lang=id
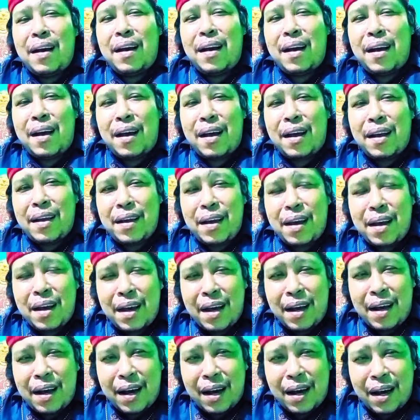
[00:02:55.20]

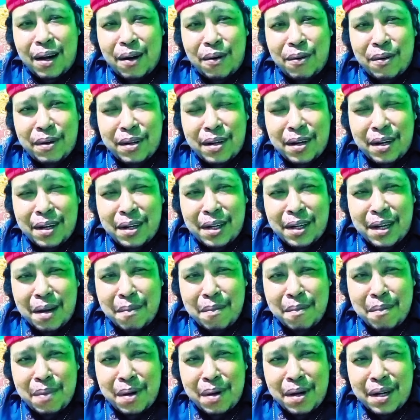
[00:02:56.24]
hanya harus
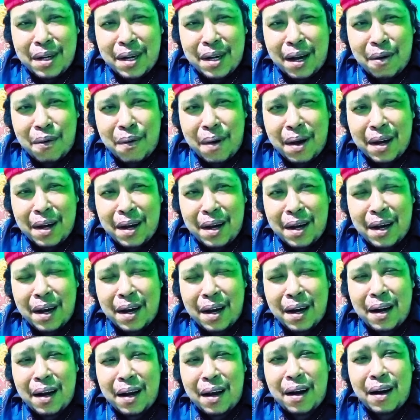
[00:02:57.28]
tetap
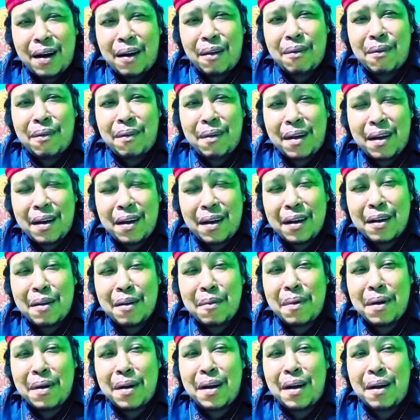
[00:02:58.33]
bertawakal ala Allah
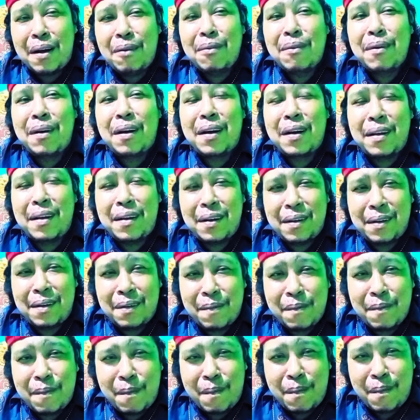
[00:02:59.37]
kepada Allah
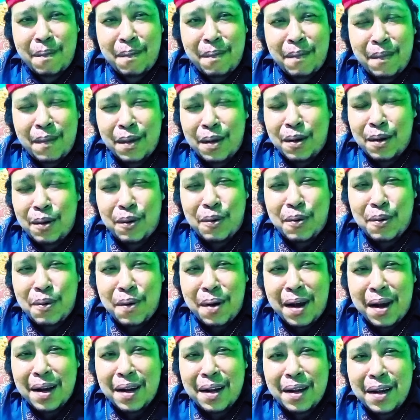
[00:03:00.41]

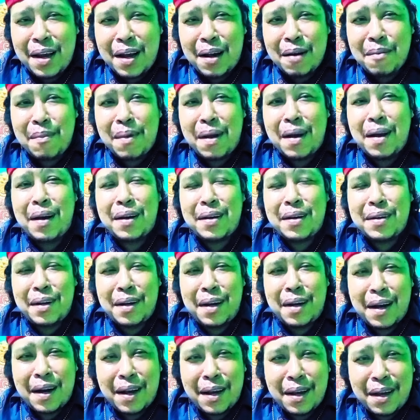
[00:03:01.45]
Tuhan yang maha
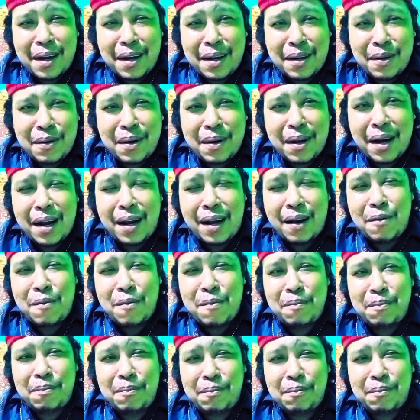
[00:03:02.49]
segalanya saudaraku